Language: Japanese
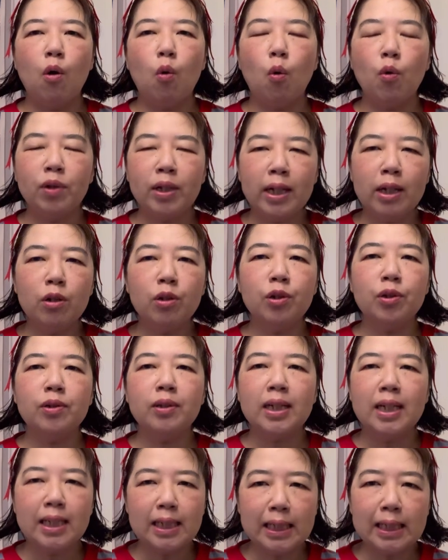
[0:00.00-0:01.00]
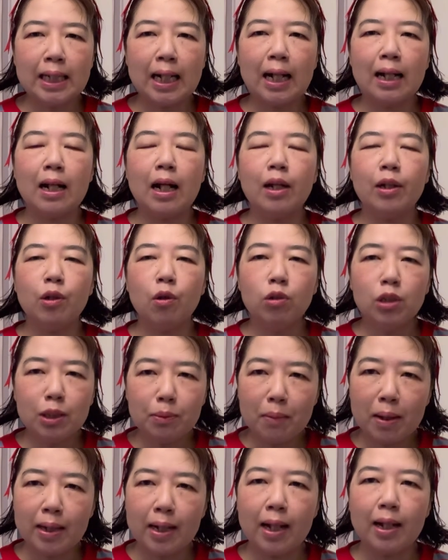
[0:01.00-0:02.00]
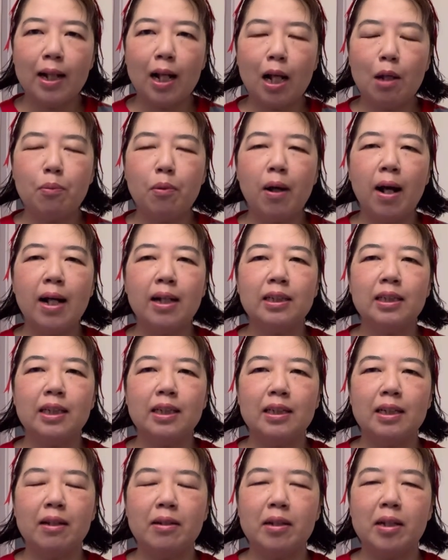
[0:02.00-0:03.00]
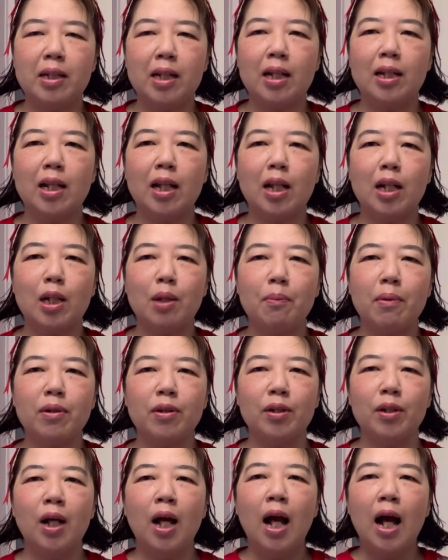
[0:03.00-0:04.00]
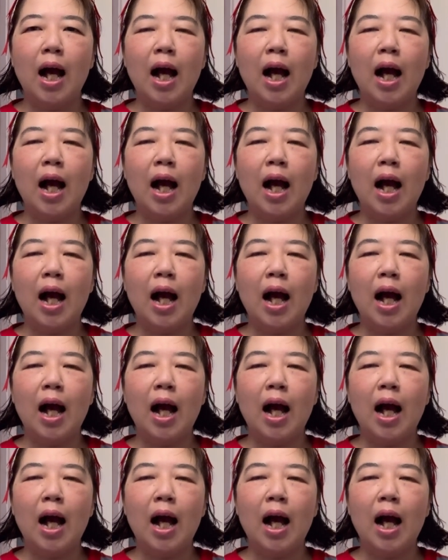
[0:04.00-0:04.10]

お昼2時から4時までライブ配信させていただきます。